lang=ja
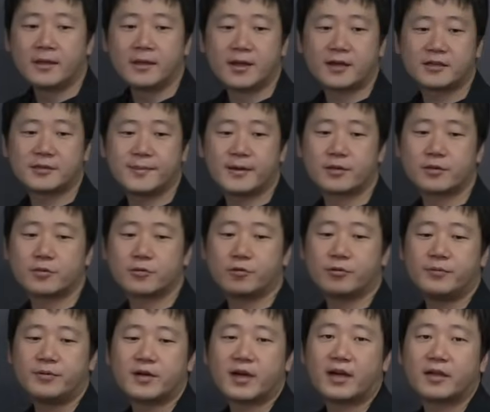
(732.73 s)
100万
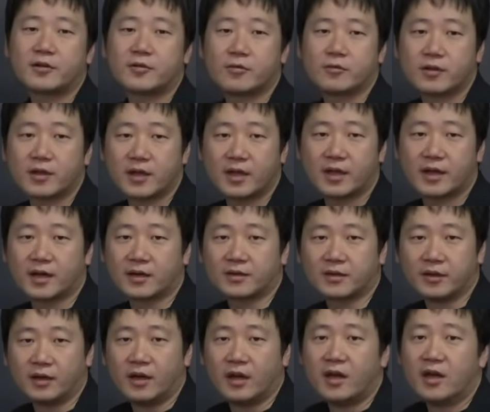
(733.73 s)
丁部開墾計画。
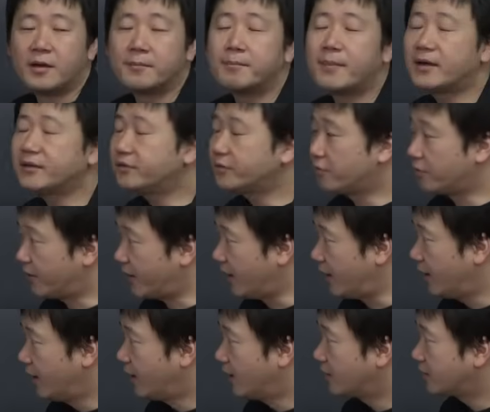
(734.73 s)
まずこ
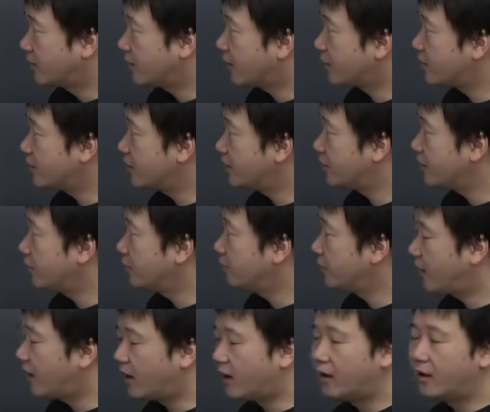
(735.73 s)
れ大事な点
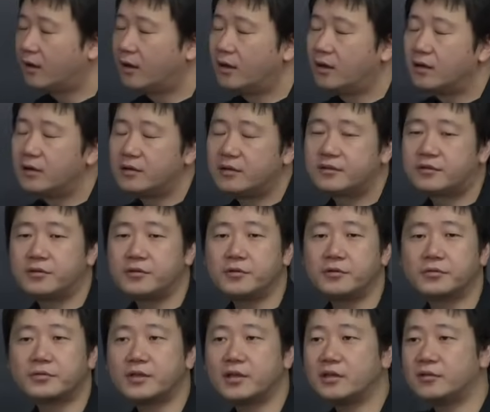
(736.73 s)
は、律
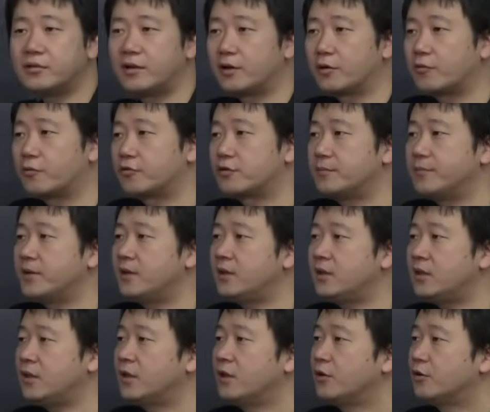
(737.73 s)
令制度で国民
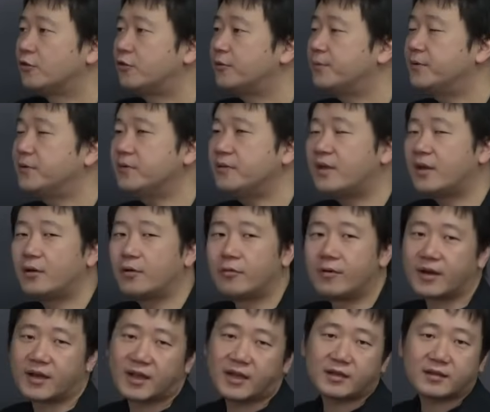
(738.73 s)
に区分田を
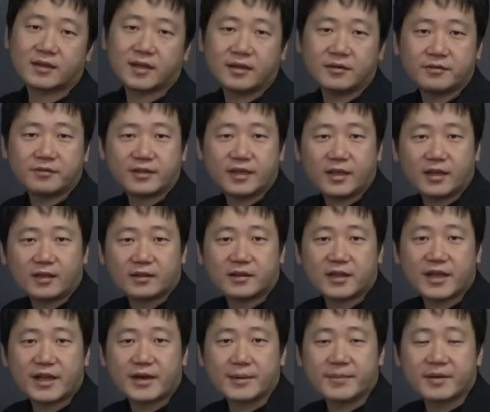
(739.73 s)
分け与えるぜっ
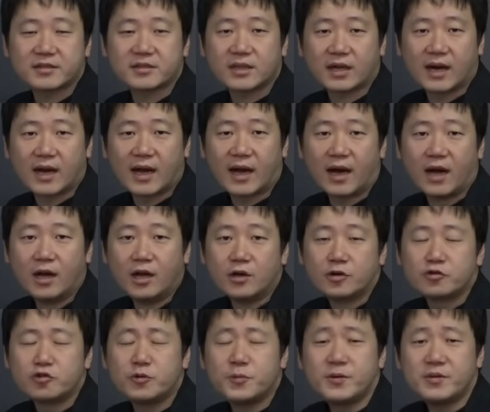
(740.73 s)
てやりましたが、
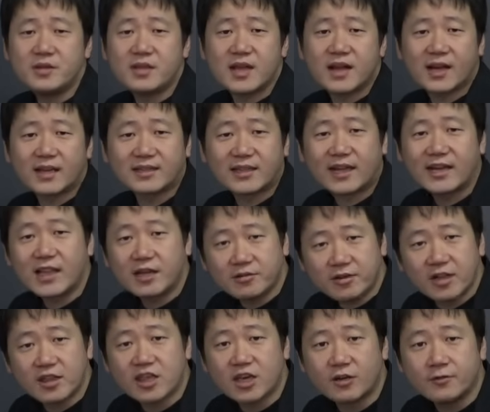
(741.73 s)
区分田が足りなく
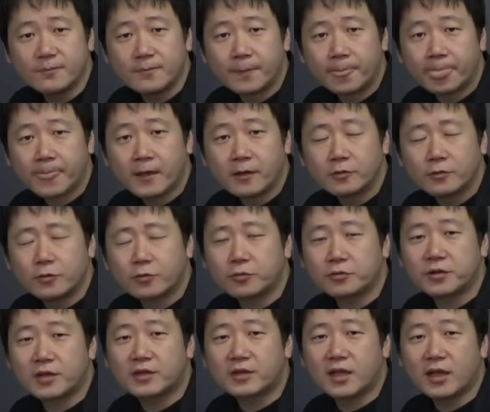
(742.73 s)
なっちゃう。どういうこ
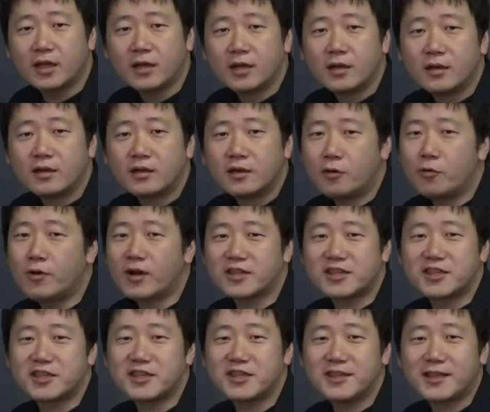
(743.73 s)
とかって、日本が
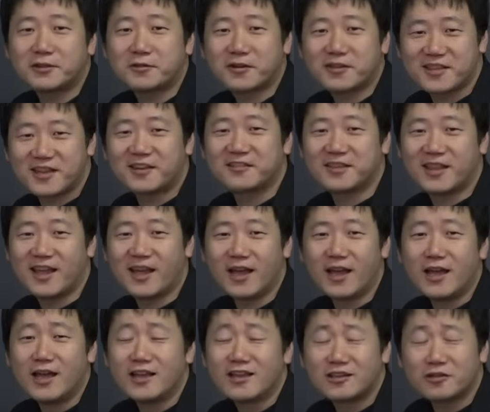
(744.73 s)
縮んだとかじゃなく
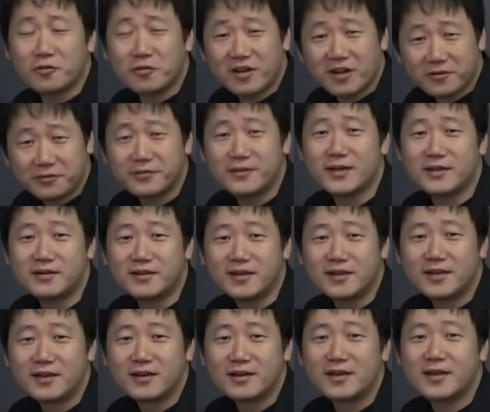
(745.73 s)
て、人が増える、
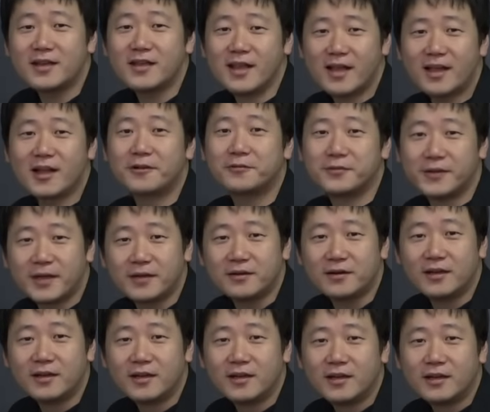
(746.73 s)
人間が増え
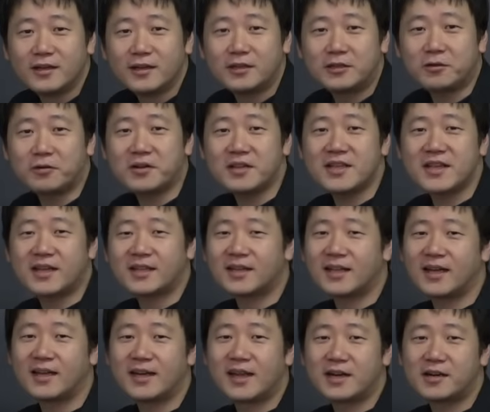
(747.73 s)
る。一人に
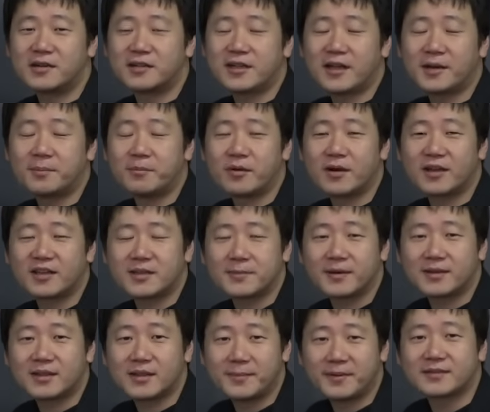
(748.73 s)
与えられる田んぼが決
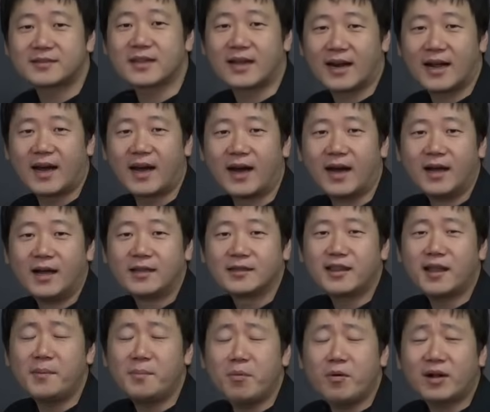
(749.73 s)
まってますから、
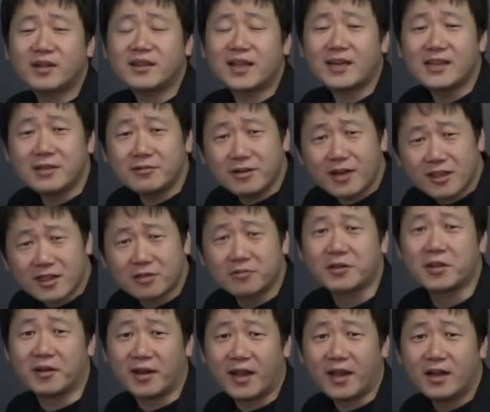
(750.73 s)
田んぼが足りなくなっちゃうん
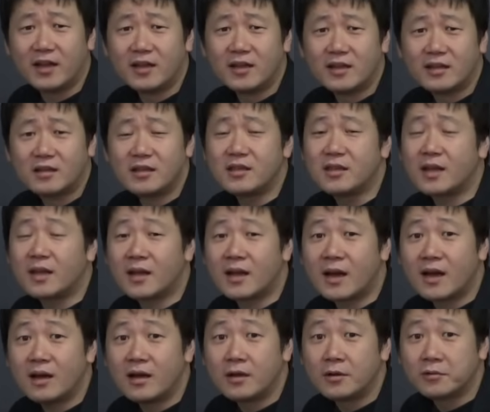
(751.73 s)
だよね。人間
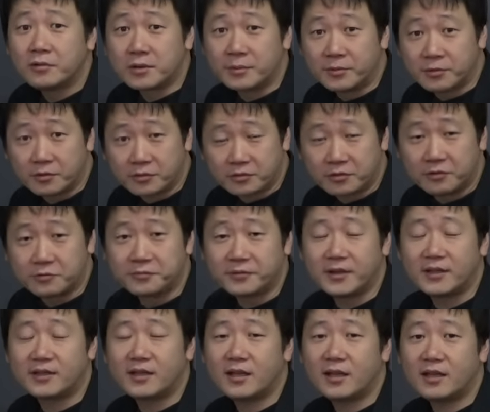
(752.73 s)
が子供どんどん増
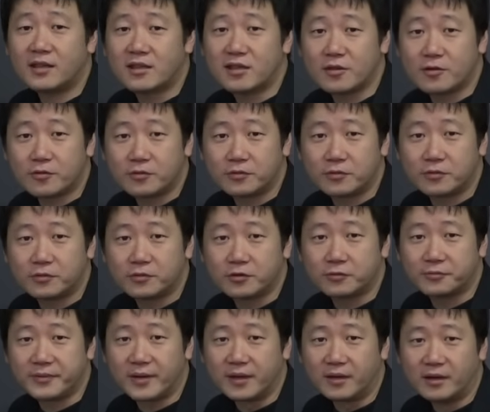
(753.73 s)
えて人口どんど
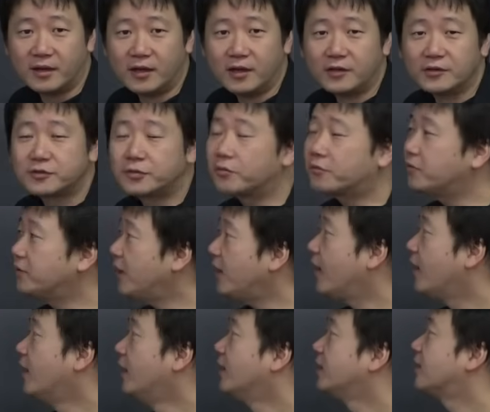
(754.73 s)
ん増える。そこ
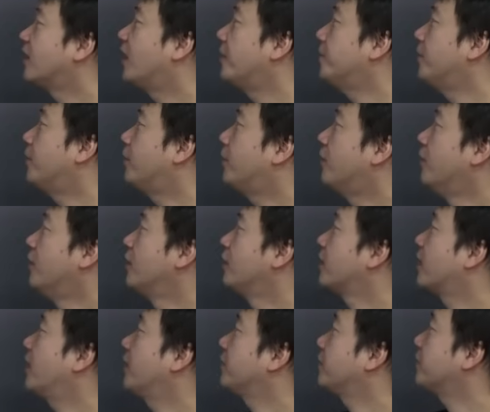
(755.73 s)
で田んぼを
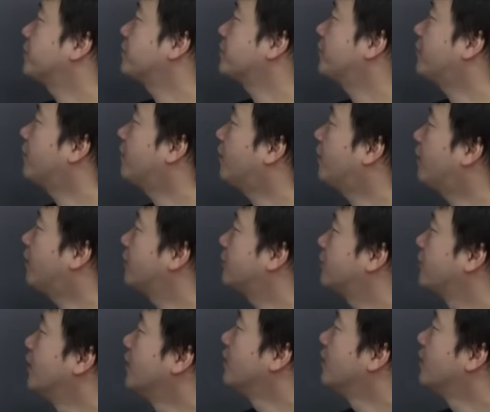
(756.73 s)
開墾しろ。